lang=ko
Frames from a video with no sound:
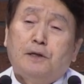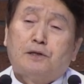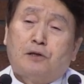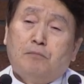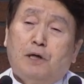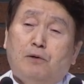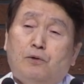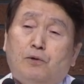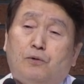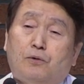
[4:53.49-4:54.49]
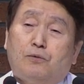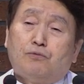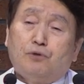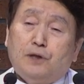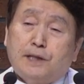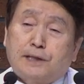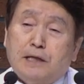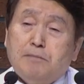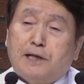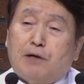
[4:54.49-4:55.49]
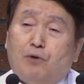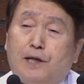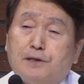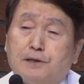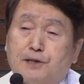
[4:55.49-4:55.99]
정말로 우리의 삶이라고 하는